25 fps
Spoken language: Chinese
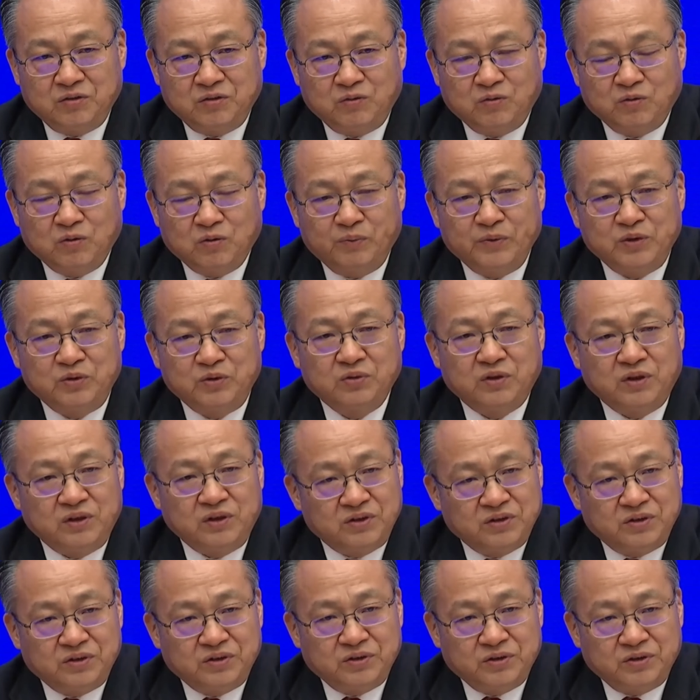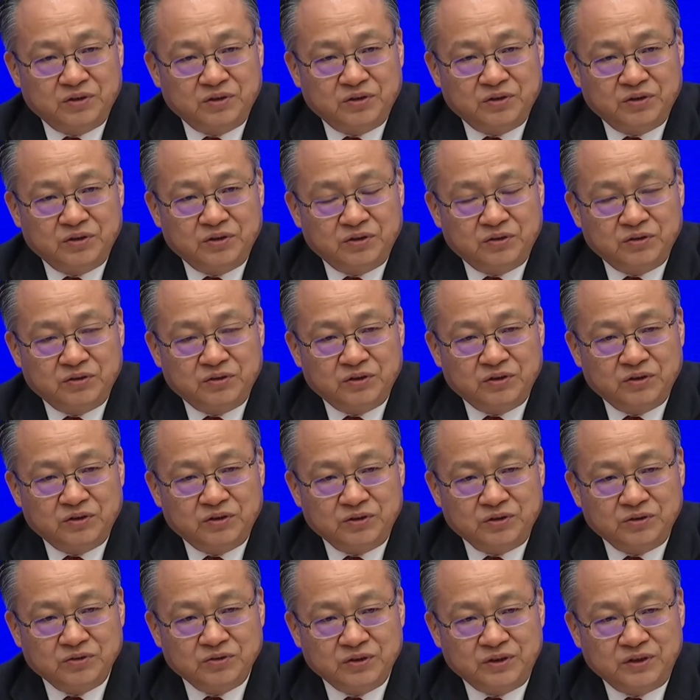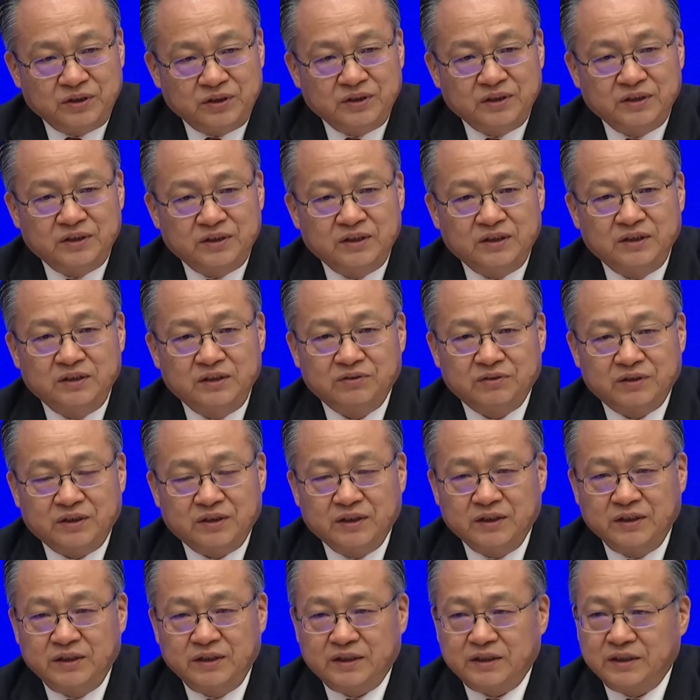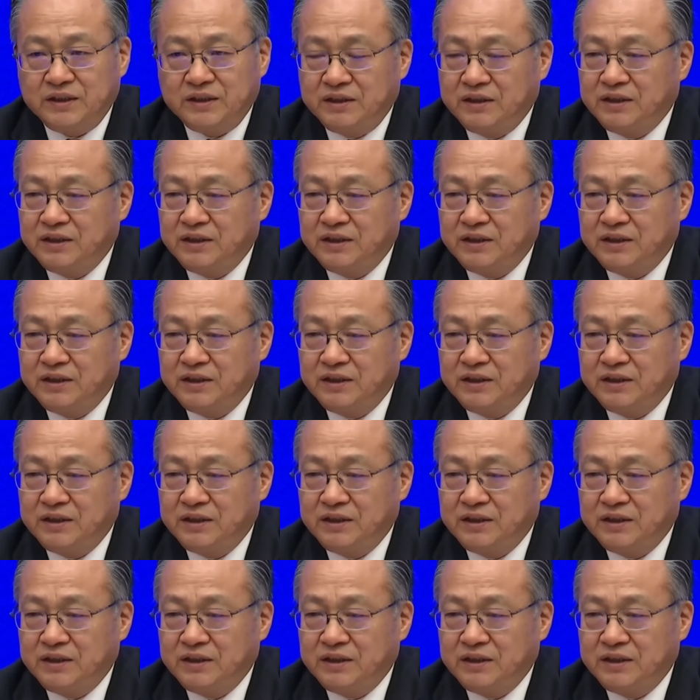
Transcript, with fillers: 我们说有信心、有能力，